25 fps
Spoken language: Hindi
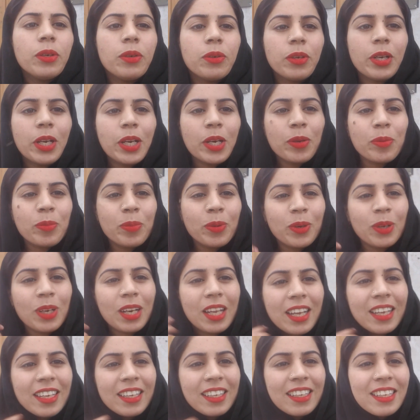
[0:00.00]
उन्होंने
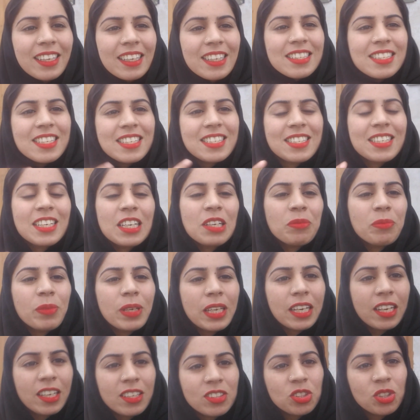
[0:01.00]
बोला है कि सिस्टर
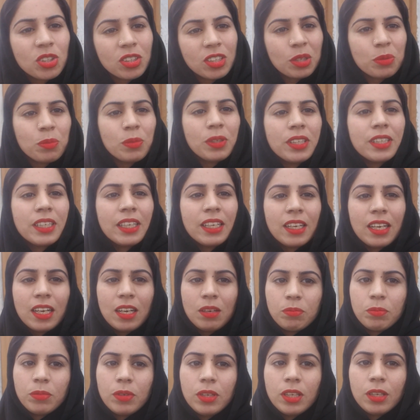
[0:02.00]
मेरा जो कमेंट है
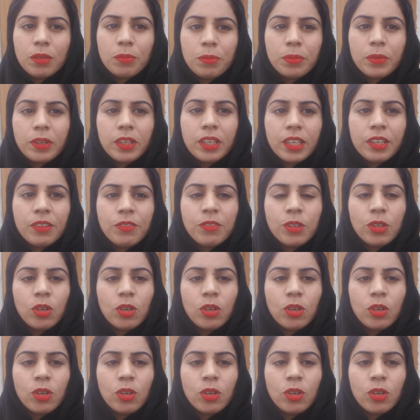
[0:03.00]
आपने अपने